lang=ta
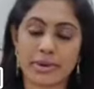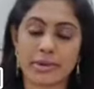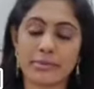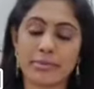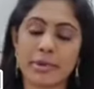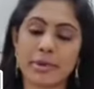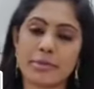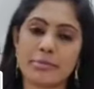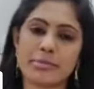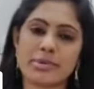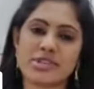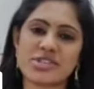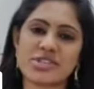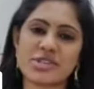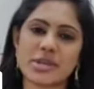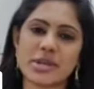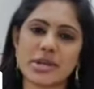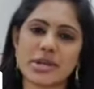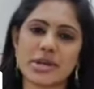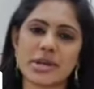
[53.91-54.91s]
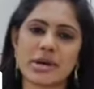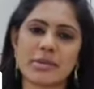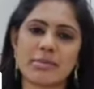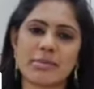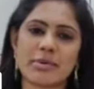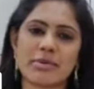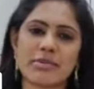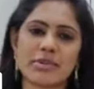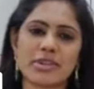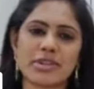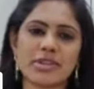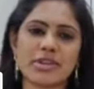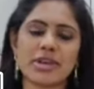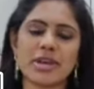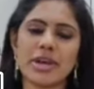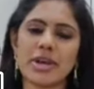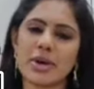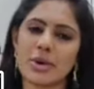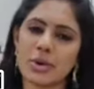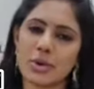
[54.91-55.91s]
பெரும் பிரச்சனைகளுக்கு அப்புறம் வந்து
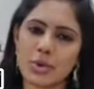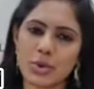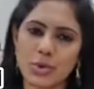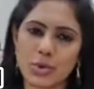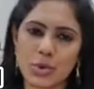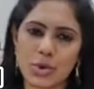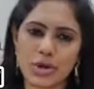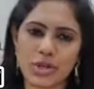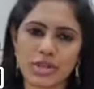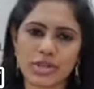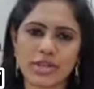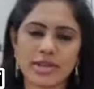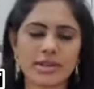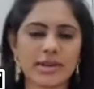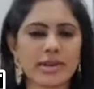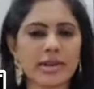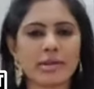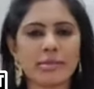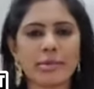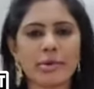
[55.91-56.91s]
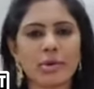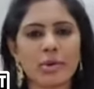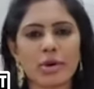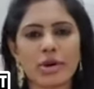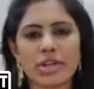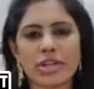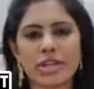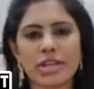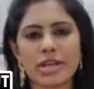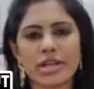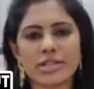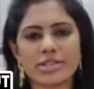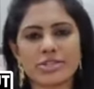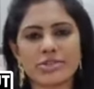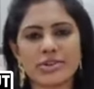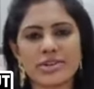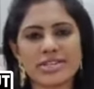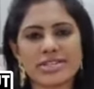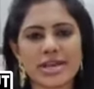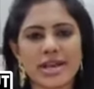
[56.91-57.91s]
ஒரு குழந்தைய இருக்குது இப்போ குழந்தைக்கு அஞ்சு
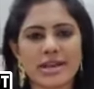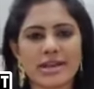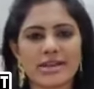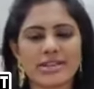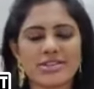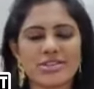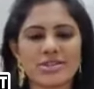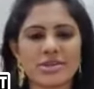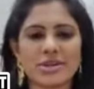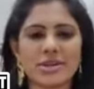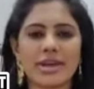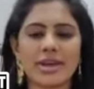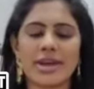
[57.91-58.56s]
வயசு ஆயிடுச்சு